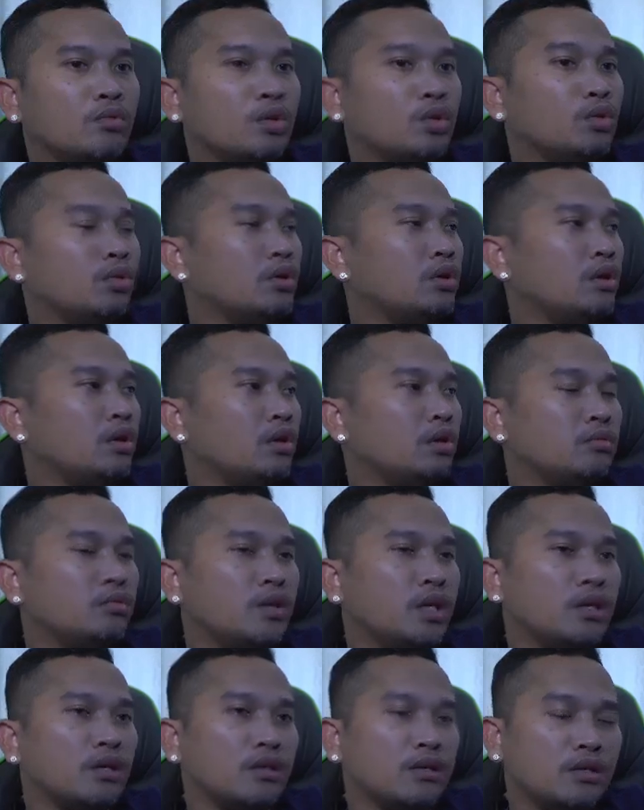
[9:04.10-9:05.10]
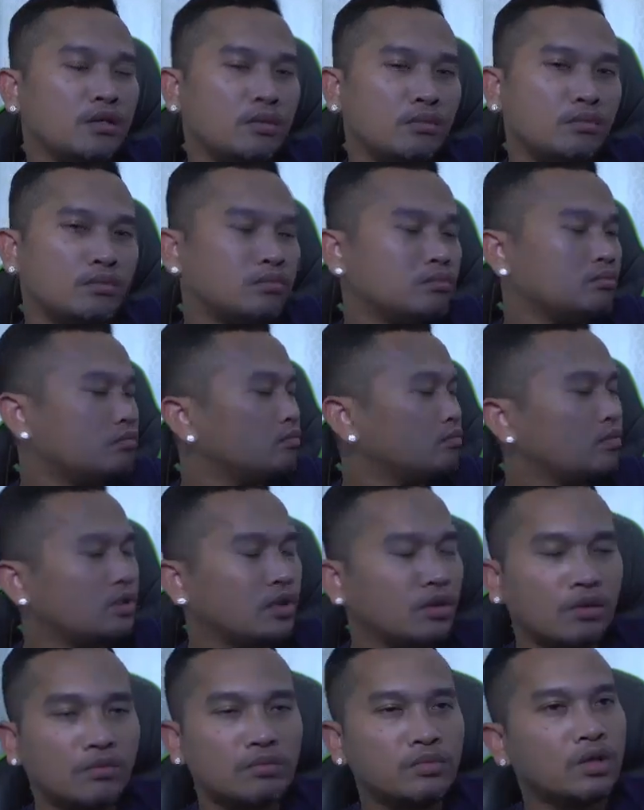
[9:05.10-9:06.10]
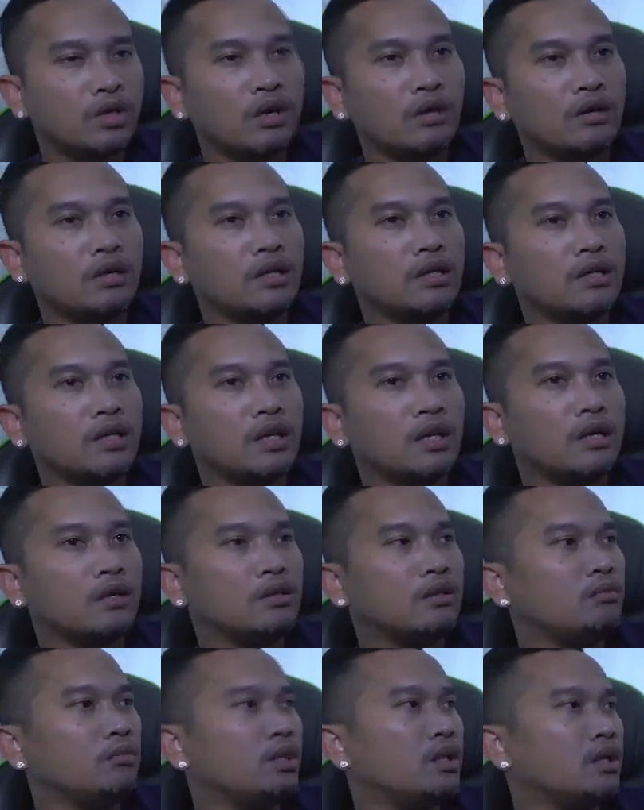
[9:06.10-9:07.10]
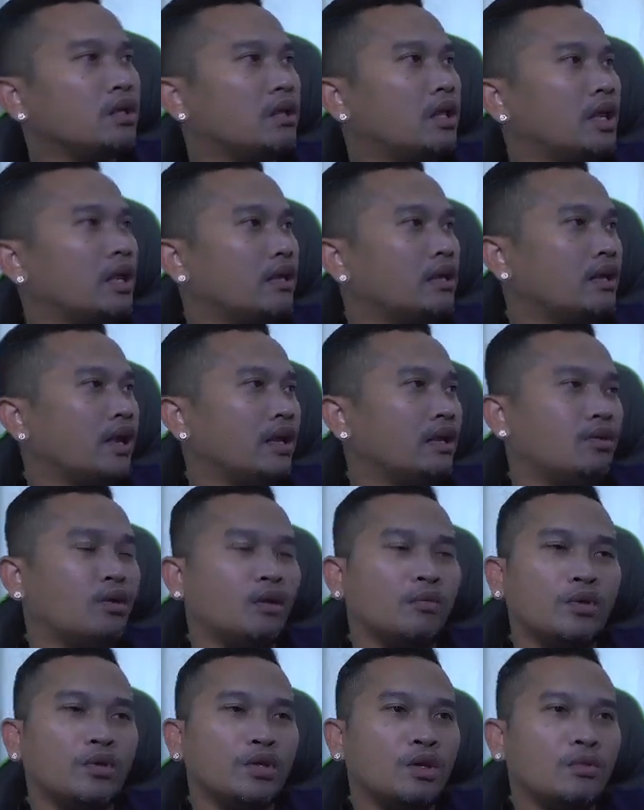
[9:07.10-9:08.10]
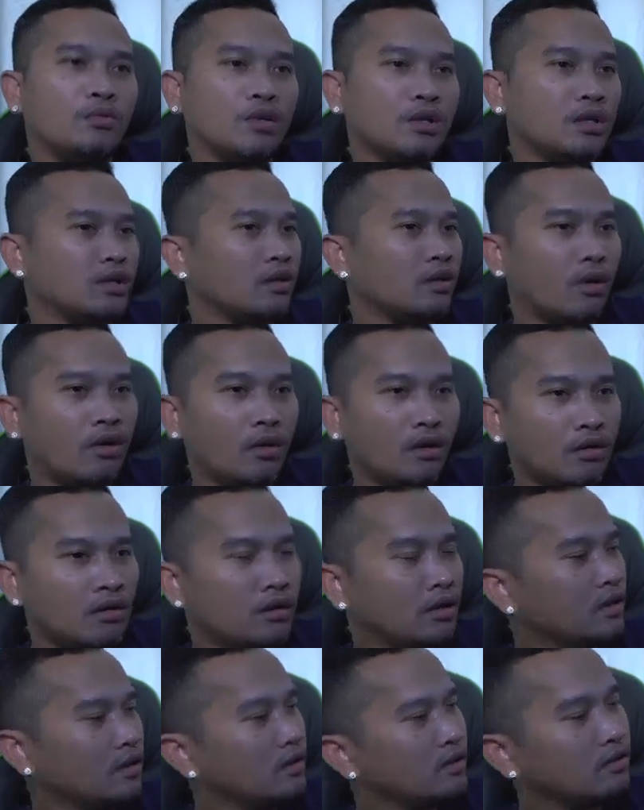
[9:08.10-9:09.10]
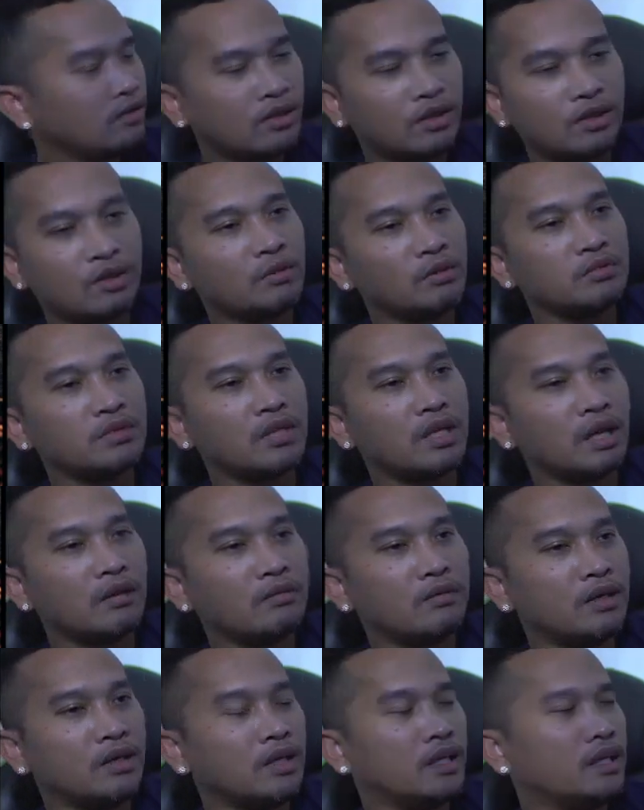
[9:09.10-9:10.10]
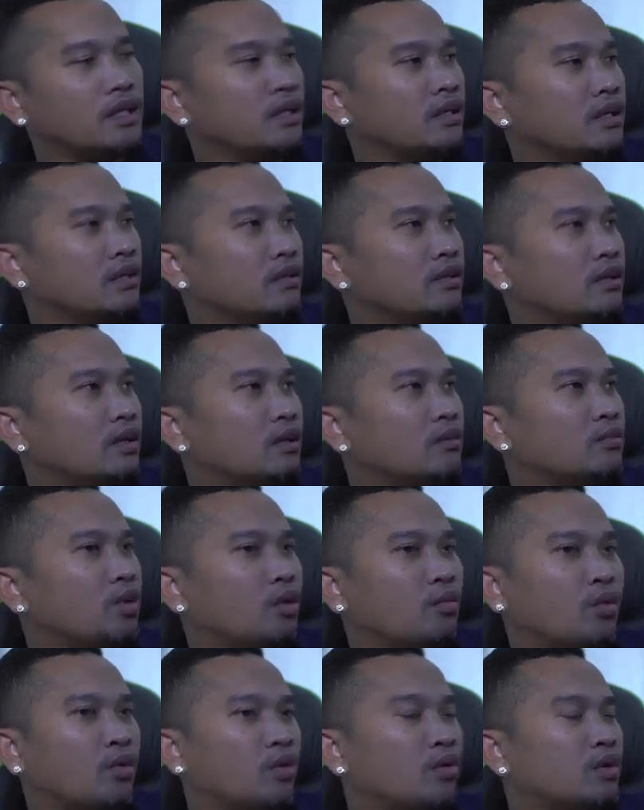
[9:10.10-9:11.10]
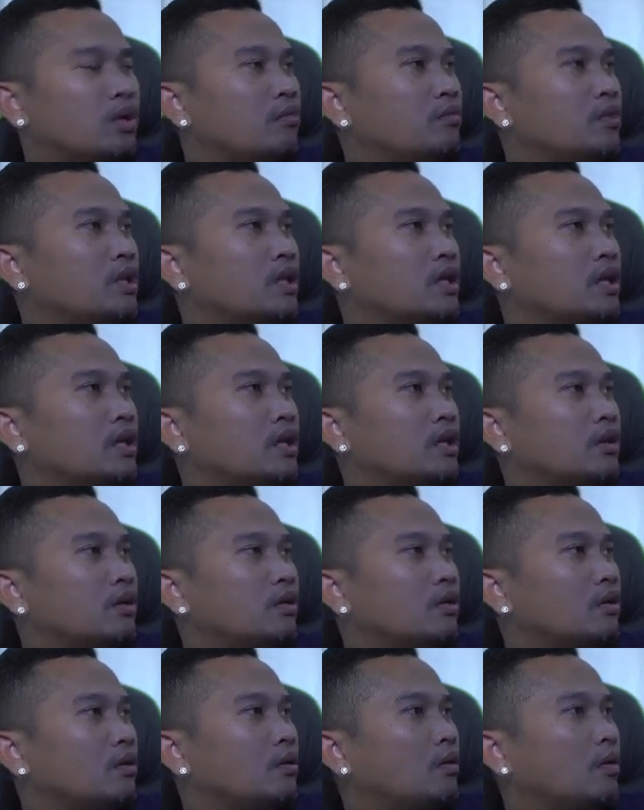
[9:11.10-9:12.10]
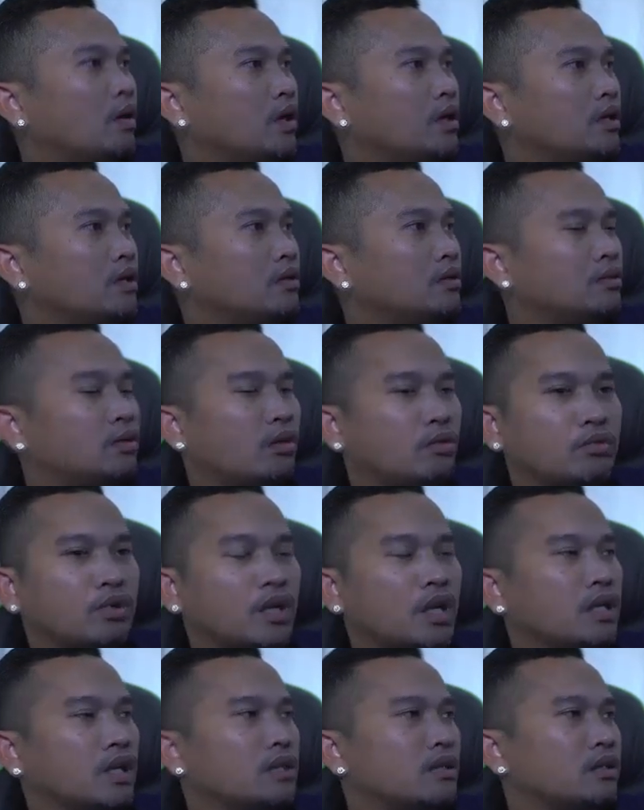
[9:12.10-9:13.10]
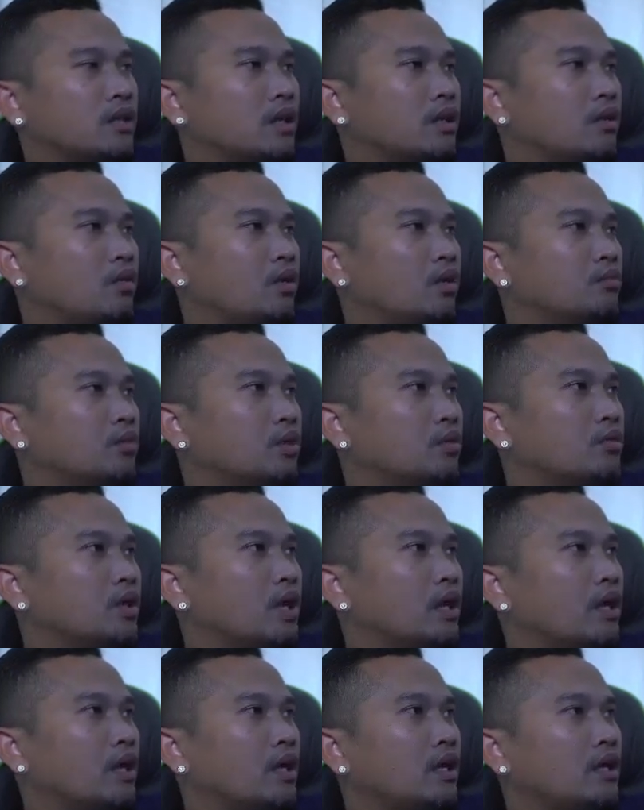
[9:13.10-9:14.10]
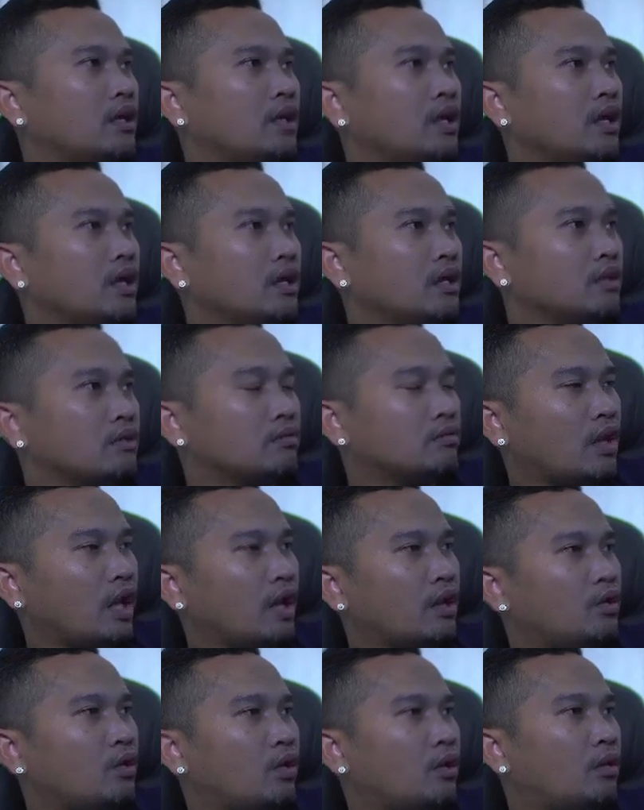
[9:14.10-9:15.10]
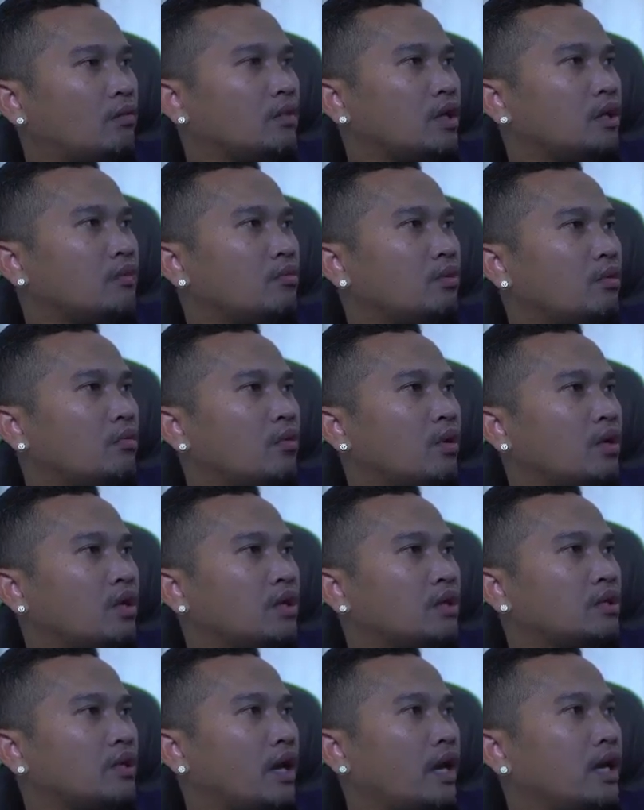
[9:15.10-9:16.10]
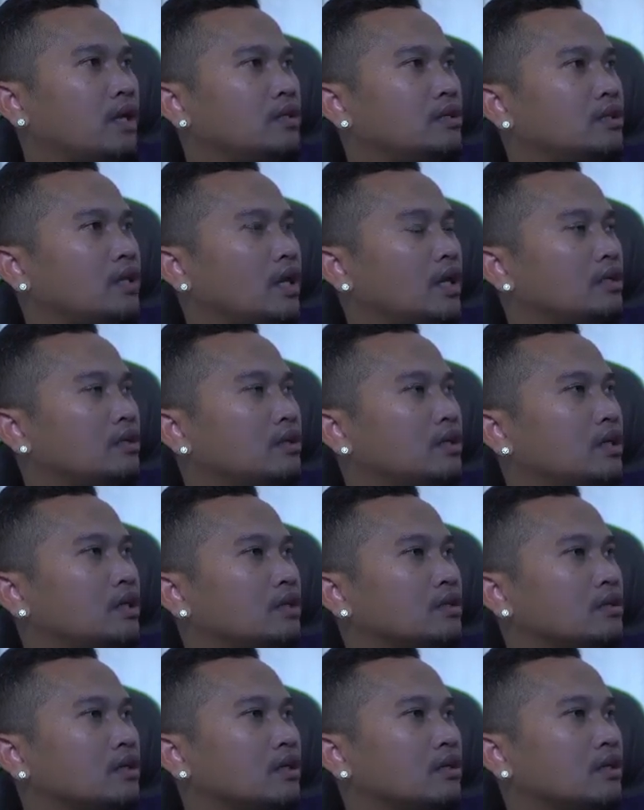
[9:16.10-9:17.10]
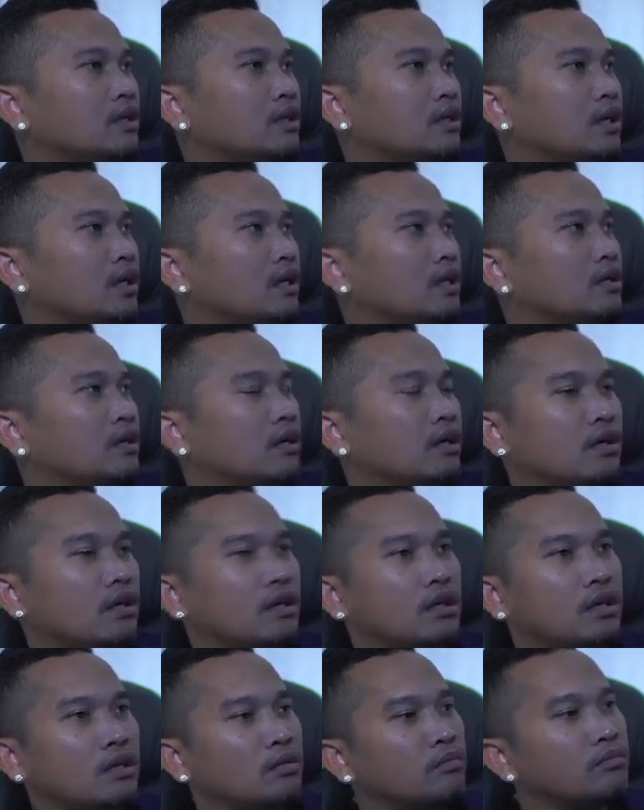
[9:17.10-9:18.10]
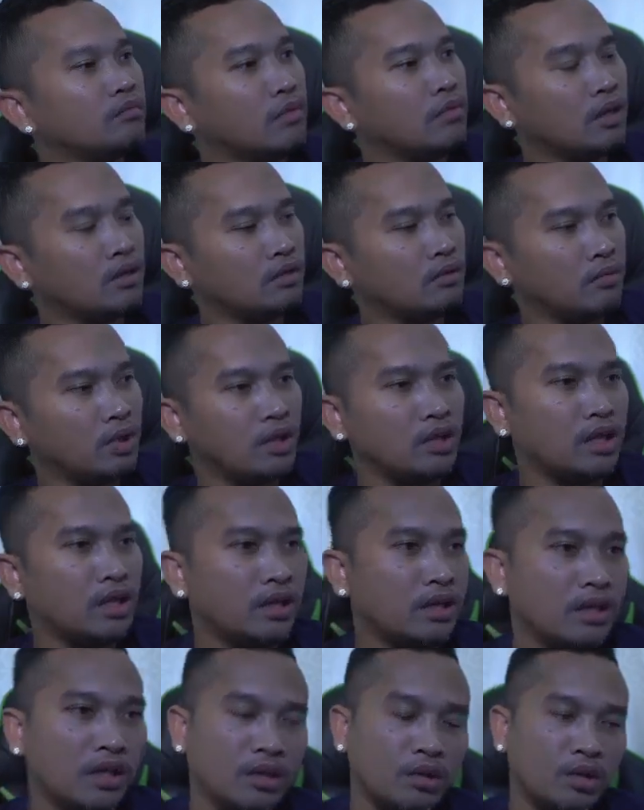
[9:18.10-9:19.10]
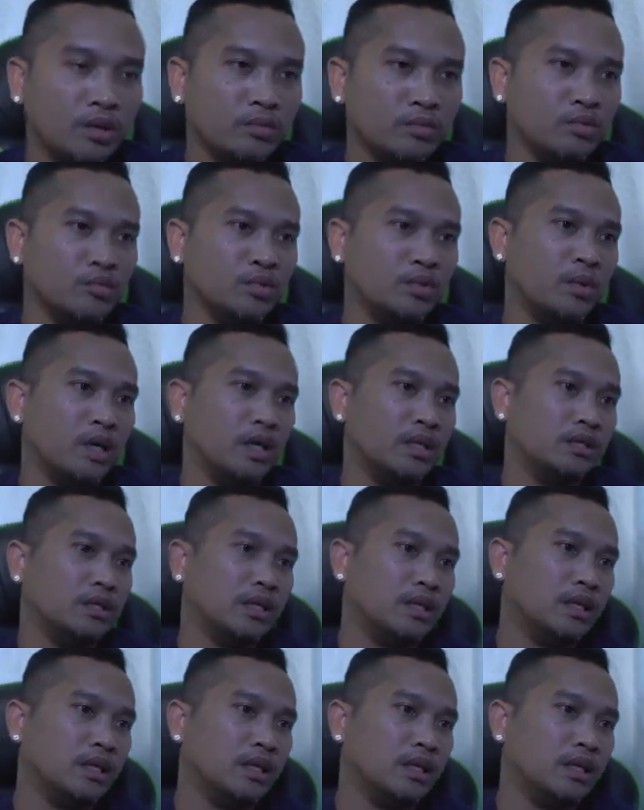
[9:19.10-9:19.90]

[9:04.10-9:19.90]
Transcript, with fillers: tua cho đấy nhom vậy nhỉ nhom nhom trăng riền này ở tụi miền này này nó nhom rừng lõ cứ nhom sợ đạp vậy nhưng bong phồn này miền ấy lõ lõ ấy không khan những này nòm nhom thấy này nòm tới vô vất kịch anh che chiên dân tới khăn ở đây nhóm ở tầm miền này nòm nhóm số bảy chặt